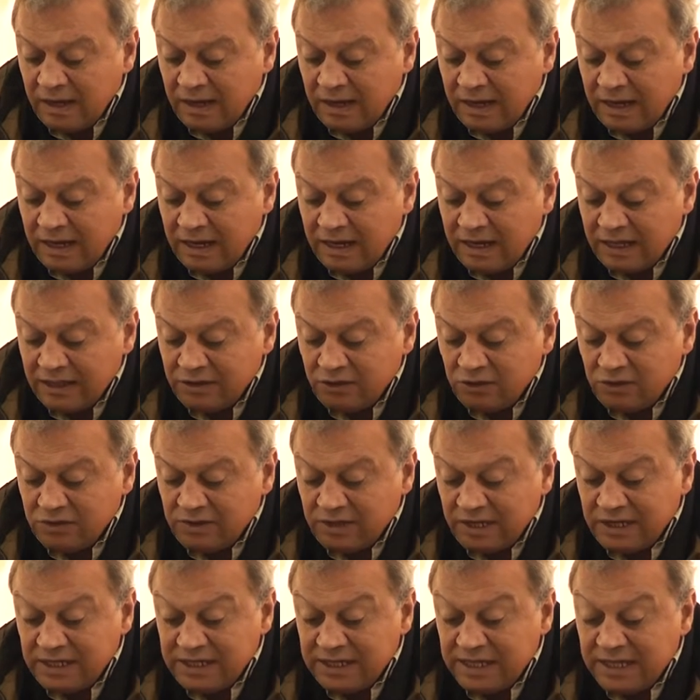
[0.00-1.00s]
a la
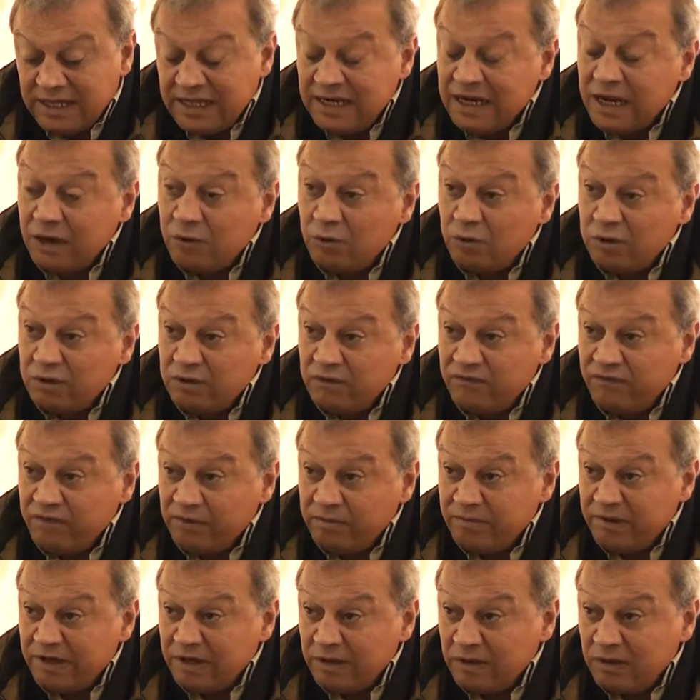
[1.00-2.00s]
totalidad del acuerdo
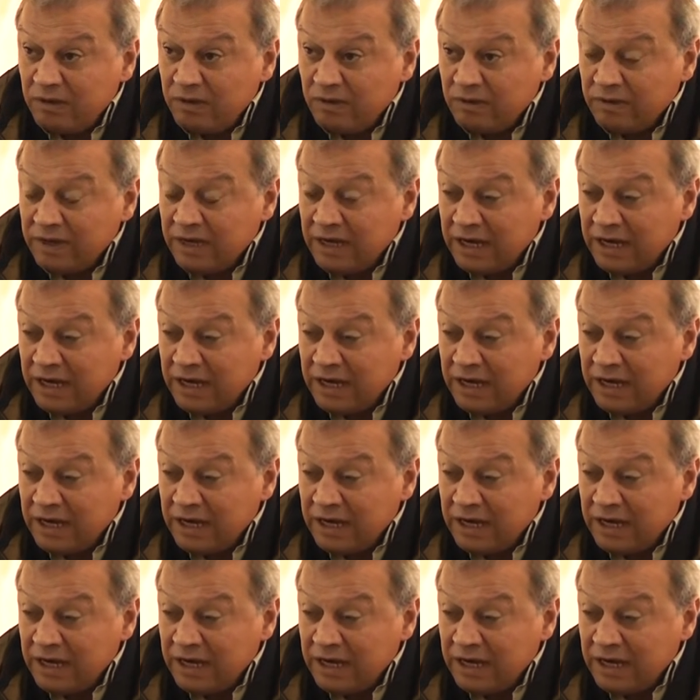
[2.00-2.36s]
firmado